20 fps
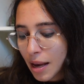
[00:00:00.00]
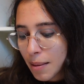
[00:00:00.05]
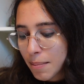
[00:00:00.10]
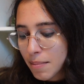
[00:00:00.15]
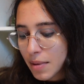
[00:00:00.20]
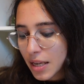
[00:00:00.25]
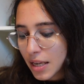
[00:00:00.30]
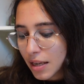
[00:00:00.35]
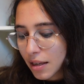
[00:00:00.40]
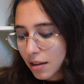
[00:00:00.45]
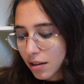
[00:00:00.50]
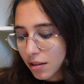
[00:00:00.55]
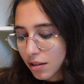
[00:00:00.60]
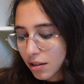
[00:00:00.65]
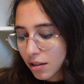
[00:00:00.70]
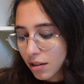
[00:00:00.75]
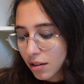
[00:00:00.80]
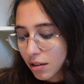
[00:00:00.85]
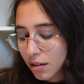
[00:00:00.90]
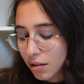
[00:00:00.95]
mais
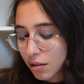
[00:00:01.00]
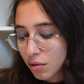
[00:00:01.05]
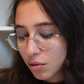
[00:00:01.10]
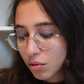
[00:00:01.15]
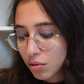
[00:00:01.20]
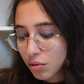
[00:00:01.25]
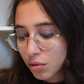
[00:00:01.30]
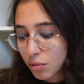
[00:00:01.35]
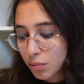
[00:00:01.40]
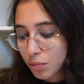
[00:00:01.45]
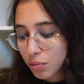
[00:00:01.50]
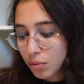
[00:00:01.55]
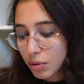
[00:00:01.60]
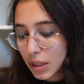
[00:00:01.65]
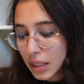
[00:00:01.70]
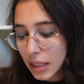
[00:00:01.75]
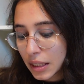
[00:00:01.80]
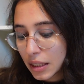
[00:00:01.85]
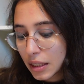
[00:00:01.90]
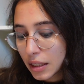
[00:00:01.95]
euh,
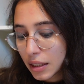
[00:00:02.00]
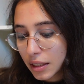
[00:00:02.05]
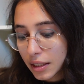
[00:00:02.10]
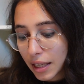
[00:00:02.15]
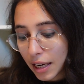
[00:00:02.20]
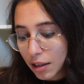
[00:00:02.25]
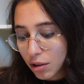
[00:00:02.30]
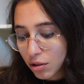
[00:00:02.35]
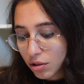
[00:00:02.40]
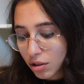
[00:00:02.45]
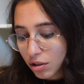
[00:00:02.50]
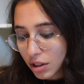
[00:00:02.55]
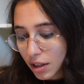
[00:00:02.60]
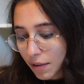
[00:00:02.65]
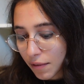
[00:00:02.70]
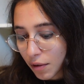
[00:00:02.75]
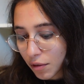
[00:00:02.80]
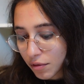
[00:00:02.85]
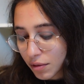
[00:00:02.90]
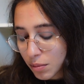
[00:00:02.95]
depuis quelques temps
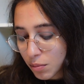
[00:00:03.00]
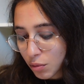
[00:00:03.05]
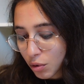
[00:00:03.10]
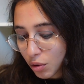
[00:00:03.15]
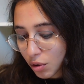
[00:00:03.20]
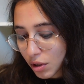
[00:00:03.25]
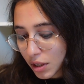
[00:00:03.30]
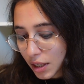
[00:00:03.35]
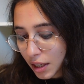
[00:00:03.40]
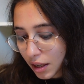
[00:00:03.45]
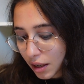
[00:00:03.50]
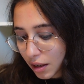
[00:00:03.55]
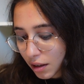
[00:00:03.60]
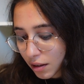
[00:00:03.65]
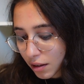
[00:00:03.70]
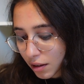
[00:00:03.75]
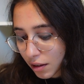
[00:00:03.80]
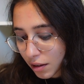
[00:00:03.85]
j'avais envie de me relire,